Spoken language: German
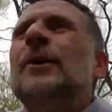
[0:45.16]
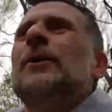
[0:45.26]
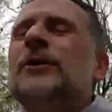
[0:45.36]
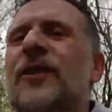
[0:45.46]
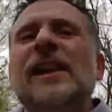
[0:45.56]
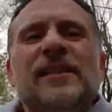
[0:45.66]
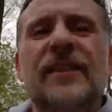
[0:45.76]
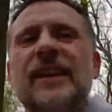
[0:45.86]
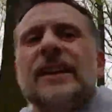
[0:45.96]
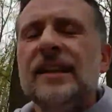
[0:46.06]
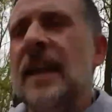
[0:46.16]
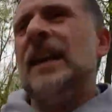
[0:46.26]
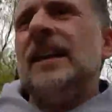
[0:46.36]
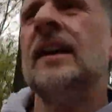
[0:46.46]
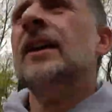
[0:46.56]
und feldwegig.
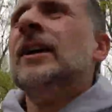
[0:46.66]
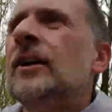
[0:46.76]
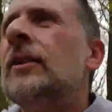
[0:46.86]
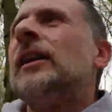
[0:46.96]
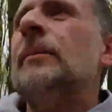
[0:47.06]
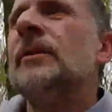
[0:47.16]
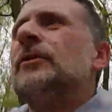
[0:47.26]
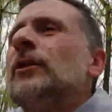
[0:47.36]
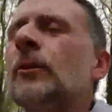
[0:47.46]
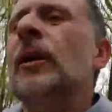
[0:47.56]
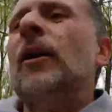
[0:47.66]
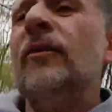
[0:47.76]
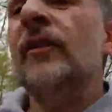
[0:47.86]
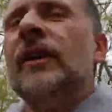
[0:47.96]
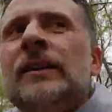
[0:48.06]
Hier kann man schön
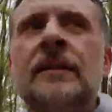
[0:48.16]
rumlaufen.